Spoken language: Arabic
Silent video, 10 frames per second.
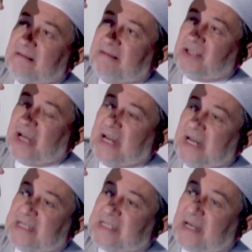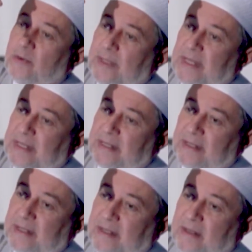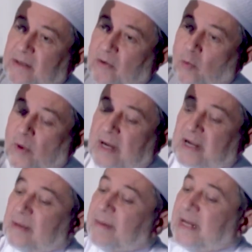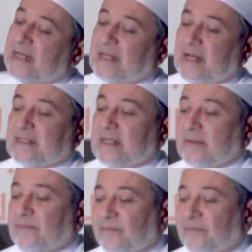فجعل اللسان وين ورا كمان هذا خطأ